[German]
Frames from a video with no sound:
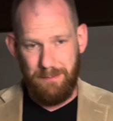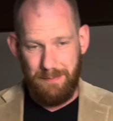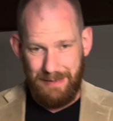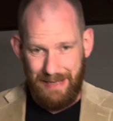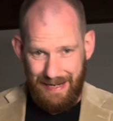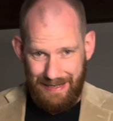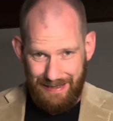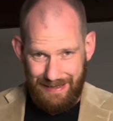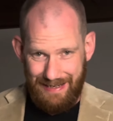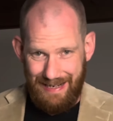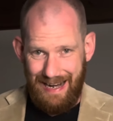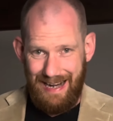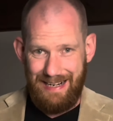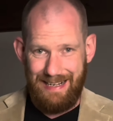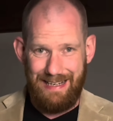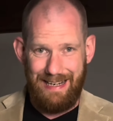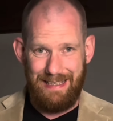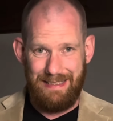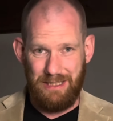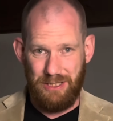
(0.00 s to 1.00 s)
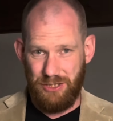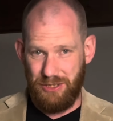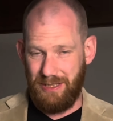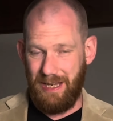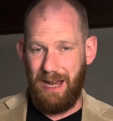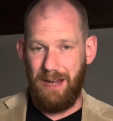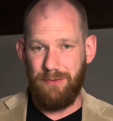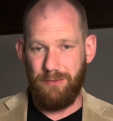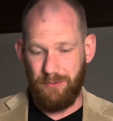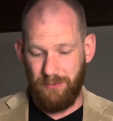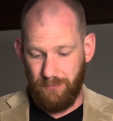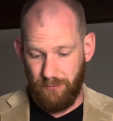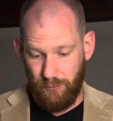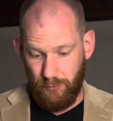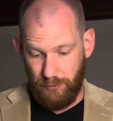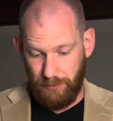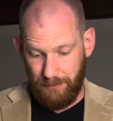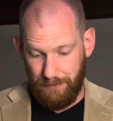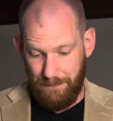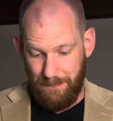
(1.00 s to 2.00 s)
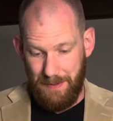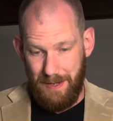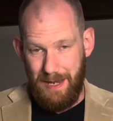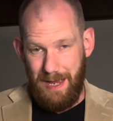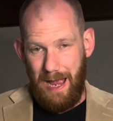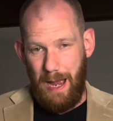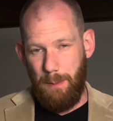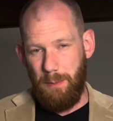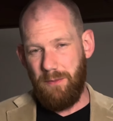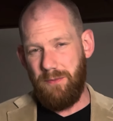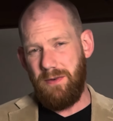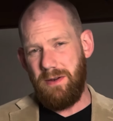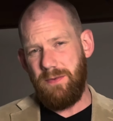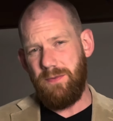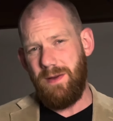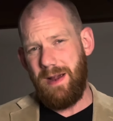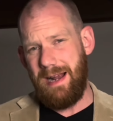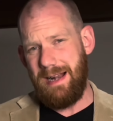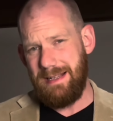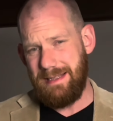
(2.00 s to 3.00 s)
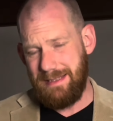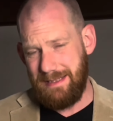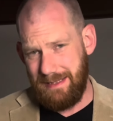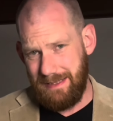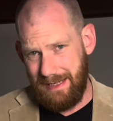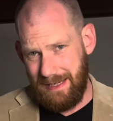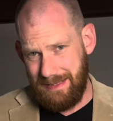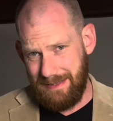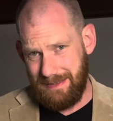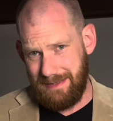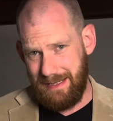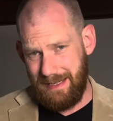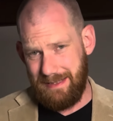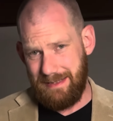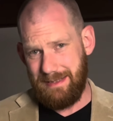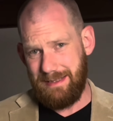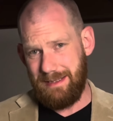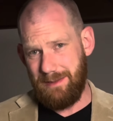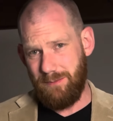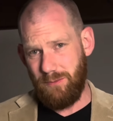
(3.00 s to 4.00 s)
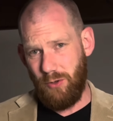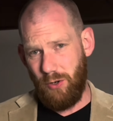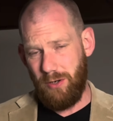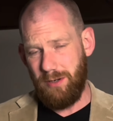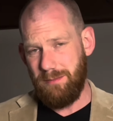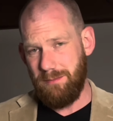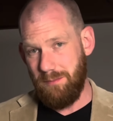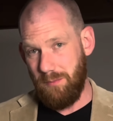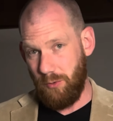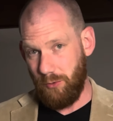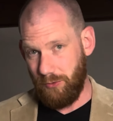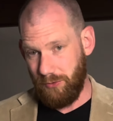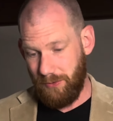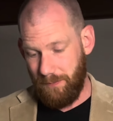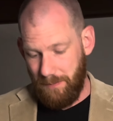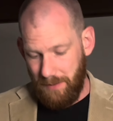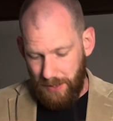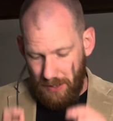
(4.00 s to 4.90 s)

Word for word: mit einer Krankheit gestraft wurden. Aber wie verhält sich es jetzt im neuen Bund?